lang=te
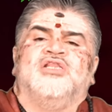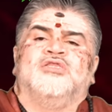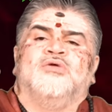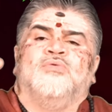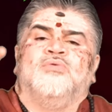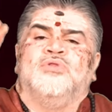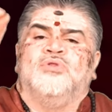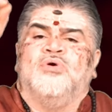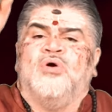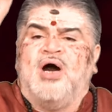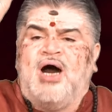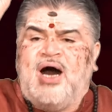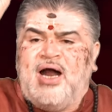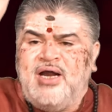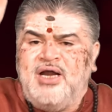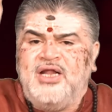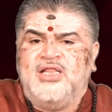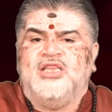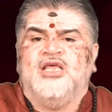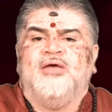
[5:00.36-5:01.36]
ఎంత ఉందో
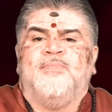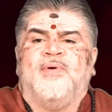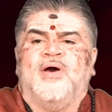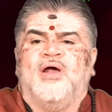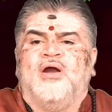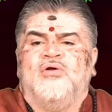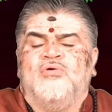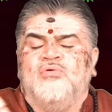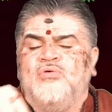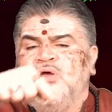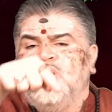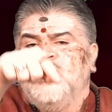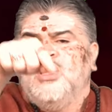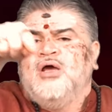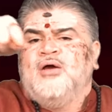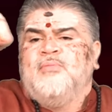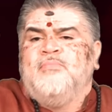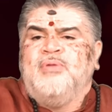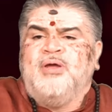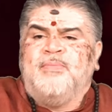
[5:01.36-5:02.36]
అన్ని దీపాలను
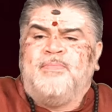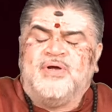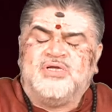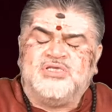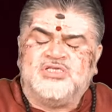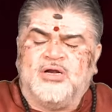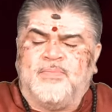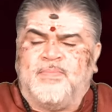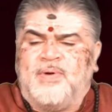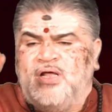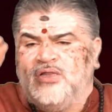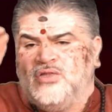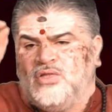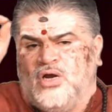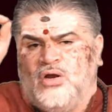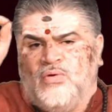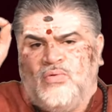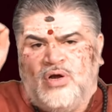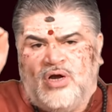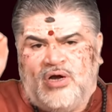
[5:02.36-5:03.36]
మీ పరిసర
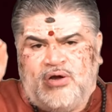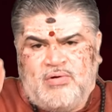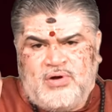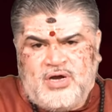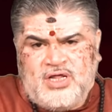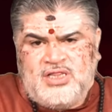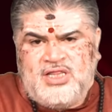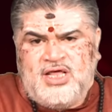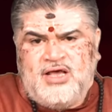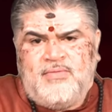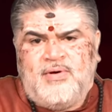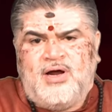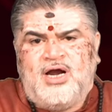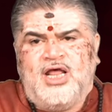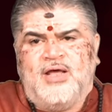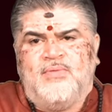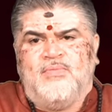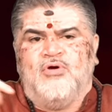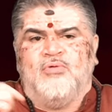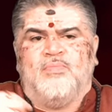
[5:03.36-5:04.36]
ప్రాంతాల్లో ఉన్నటువంటి
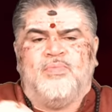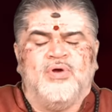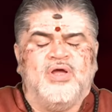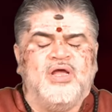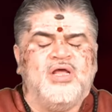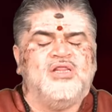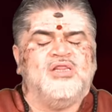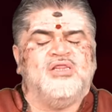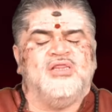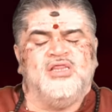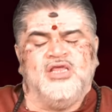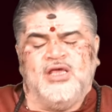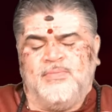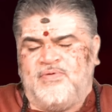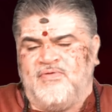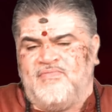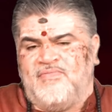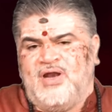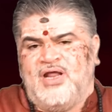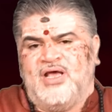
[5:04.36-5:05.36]
దేవాలయంలో పోయి
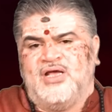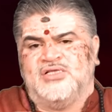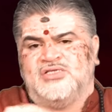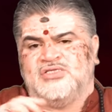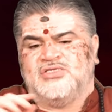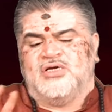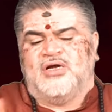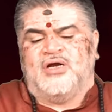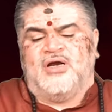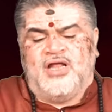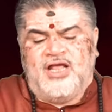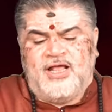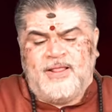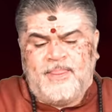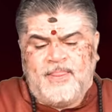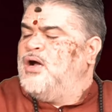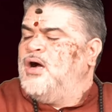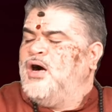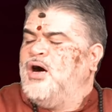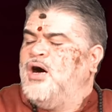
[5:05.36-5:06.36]
దీపం వెలిగించండి
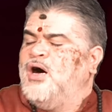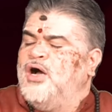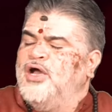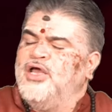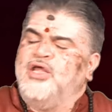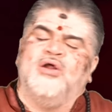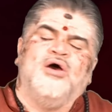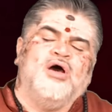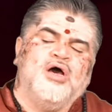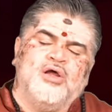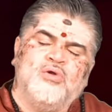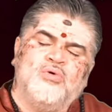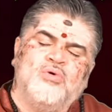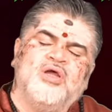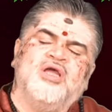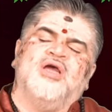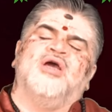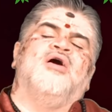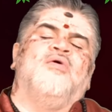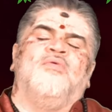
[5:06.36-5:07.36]
ఆయుర
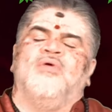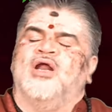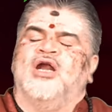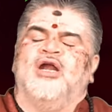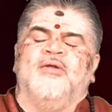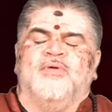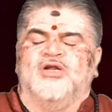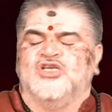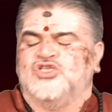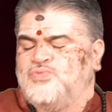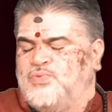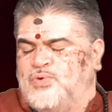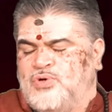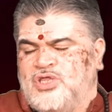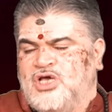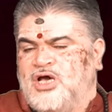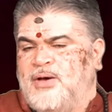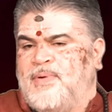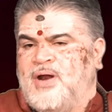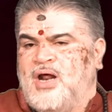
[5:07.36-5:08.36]
ఆరోగ్యంగా ఉండాలని
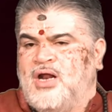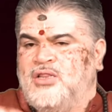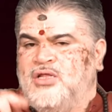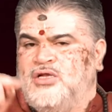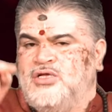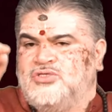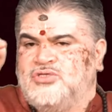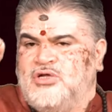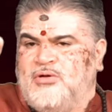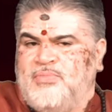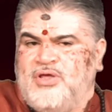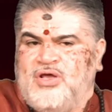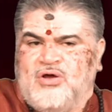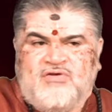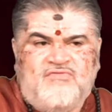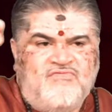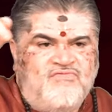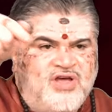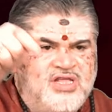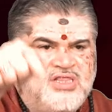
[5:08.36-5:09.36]
మనస్ఫూర్తిగా ప్రార్థిస్తాను మీ
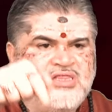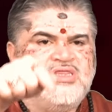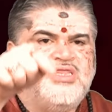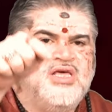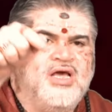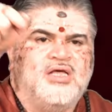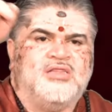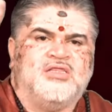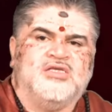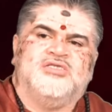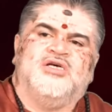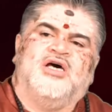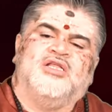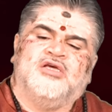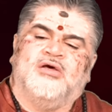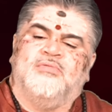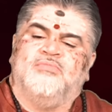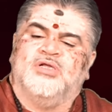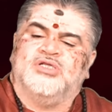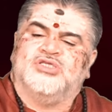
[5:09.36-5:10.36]
యొక్క వ్యక్తిగత
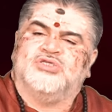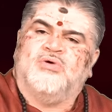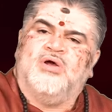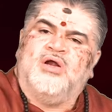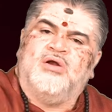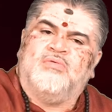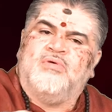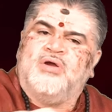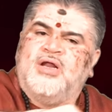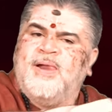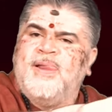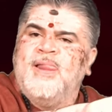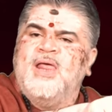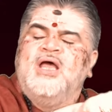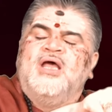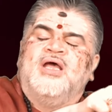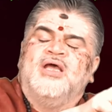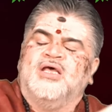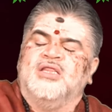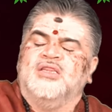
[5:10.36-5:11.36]
జాతకం తెలుసుకోవాలనుకుంటే
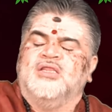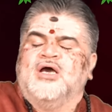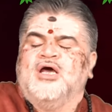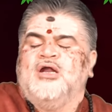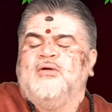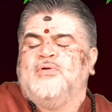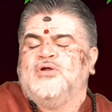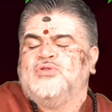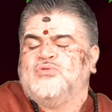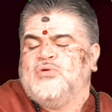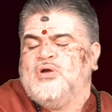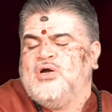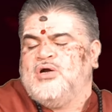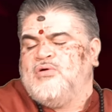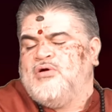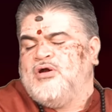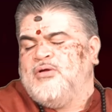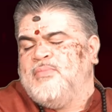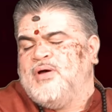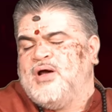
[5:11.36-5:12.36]
కింద
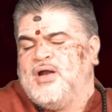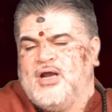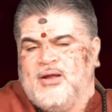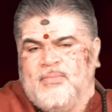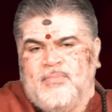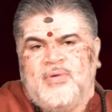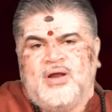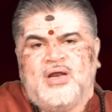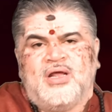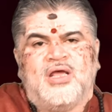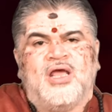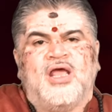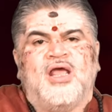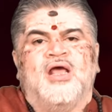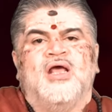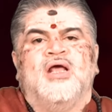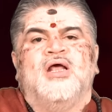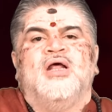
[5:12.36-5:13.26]
కనబడుతున్నటువంటి మా నంబర్కి